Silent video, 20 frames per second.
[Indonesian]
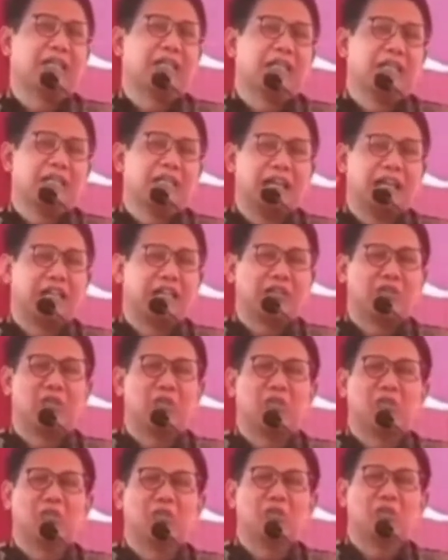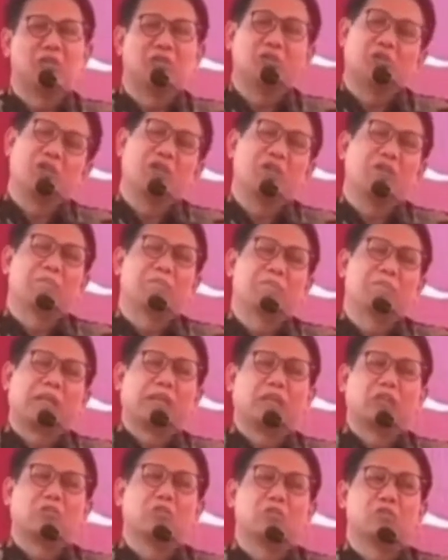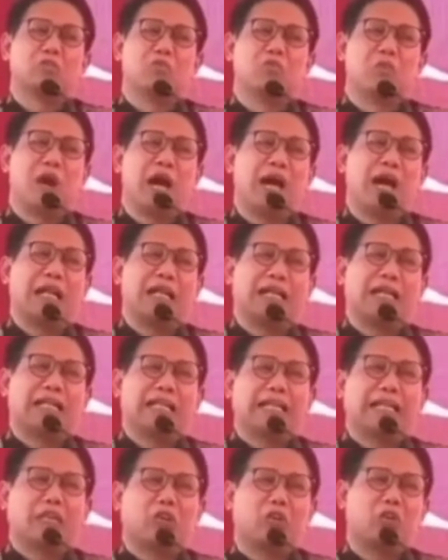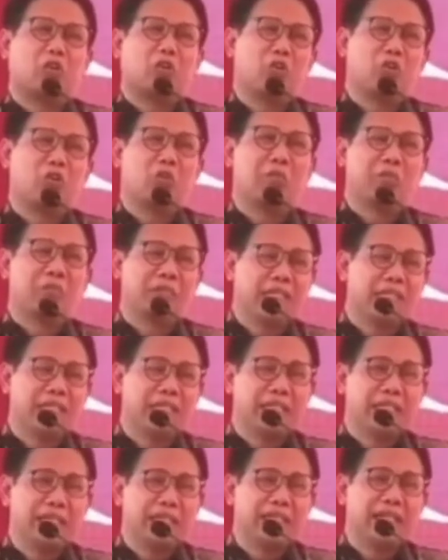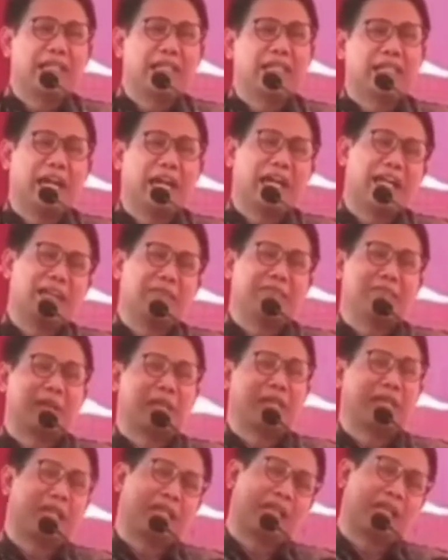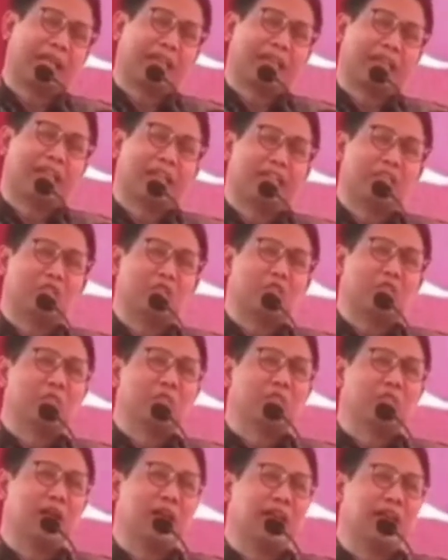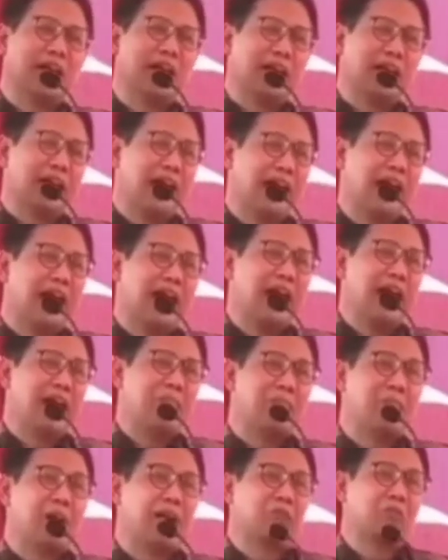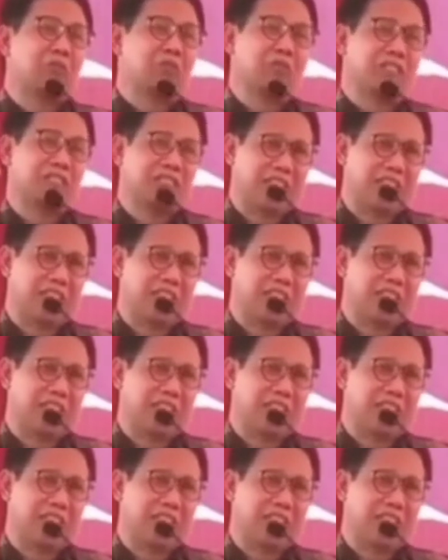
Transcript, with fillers: Yaitu untuk pertumbuhan ekonomi dan peningkatan sumber daya manusia.